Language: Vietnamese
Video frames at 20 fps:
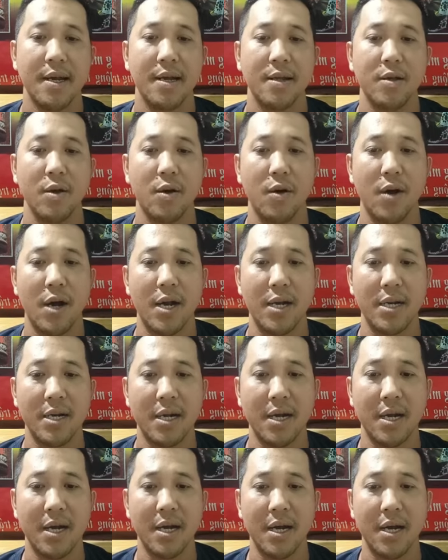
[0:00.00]
chỗ anh
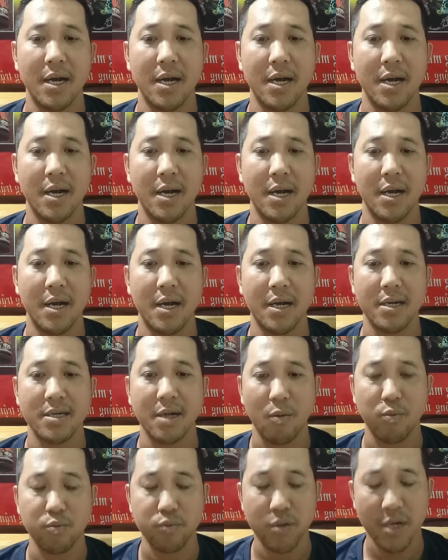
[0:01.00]

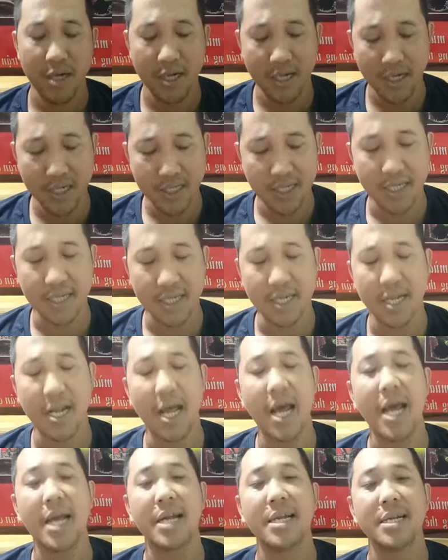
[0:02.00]
Trọng Trân á, thì
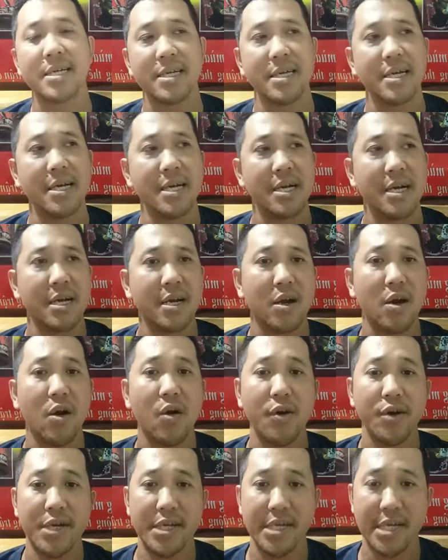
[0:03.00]
nên
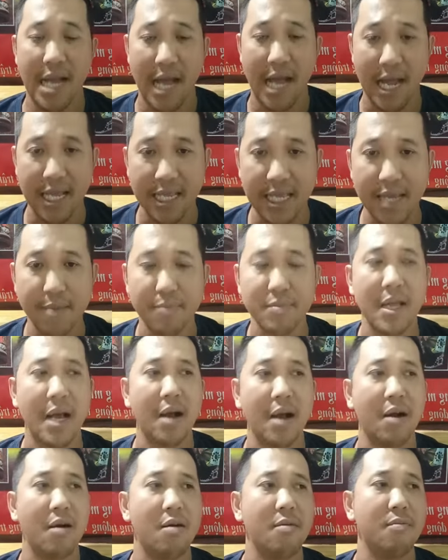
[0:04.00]
coi lại chim
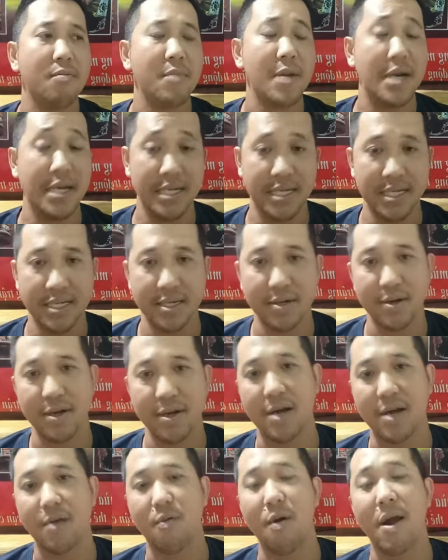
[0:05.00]
ta có bị
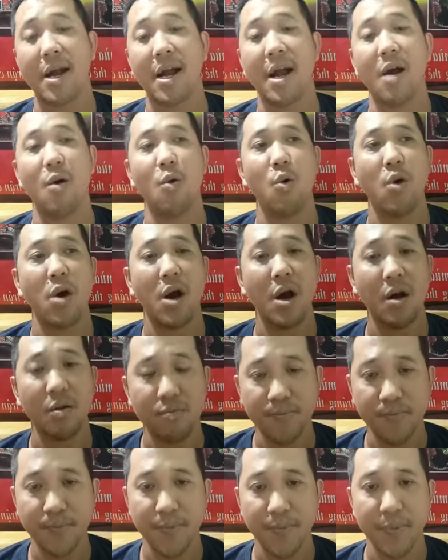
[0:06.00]
quẹt cầu không,
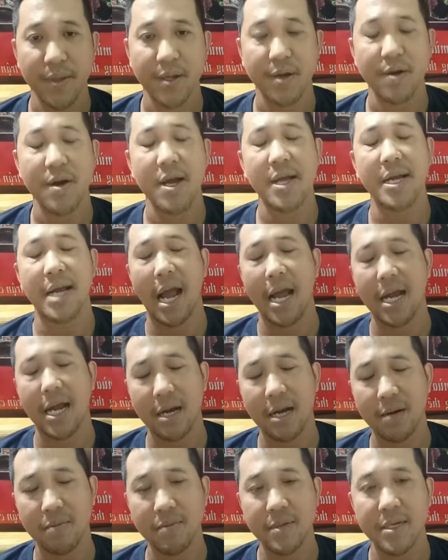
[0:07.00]
có hay gãi
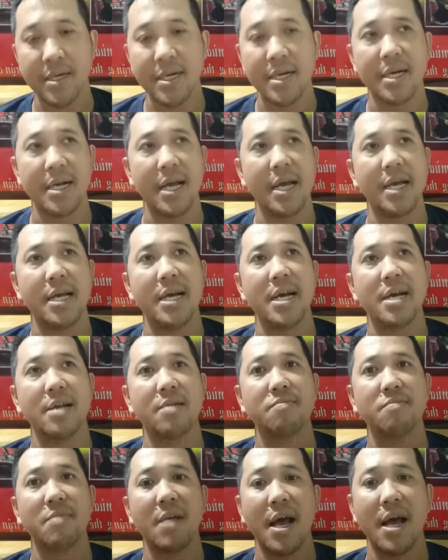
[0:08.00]
không, để
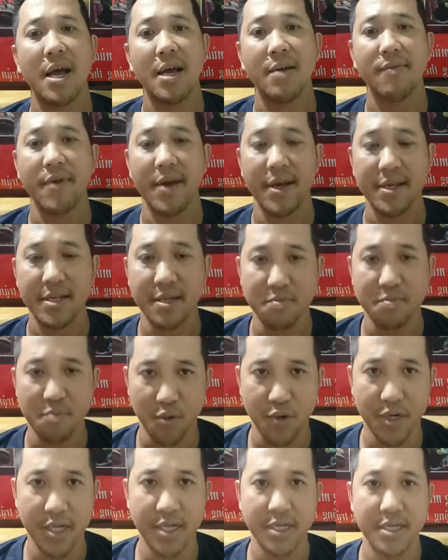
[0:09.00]
chúng ta vệ sinh
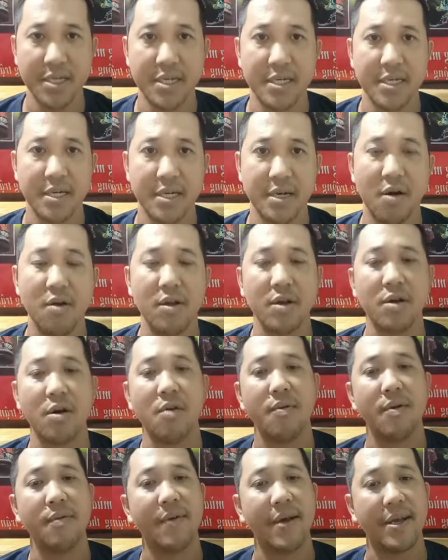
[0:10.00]
mũi đi. Có những
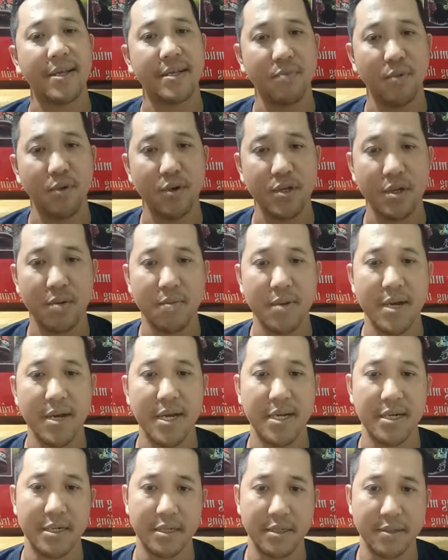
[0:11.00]
con phải vệ sinh mũi xong mới hết
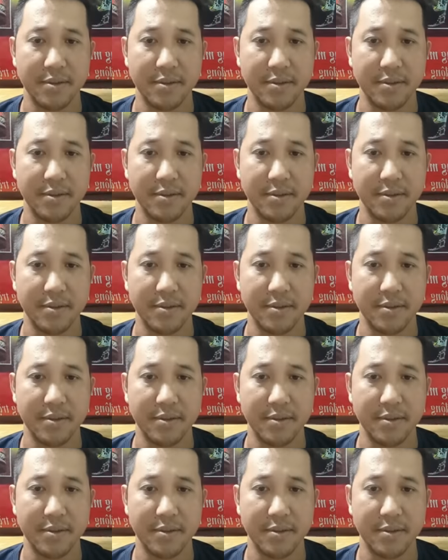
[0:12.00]
được.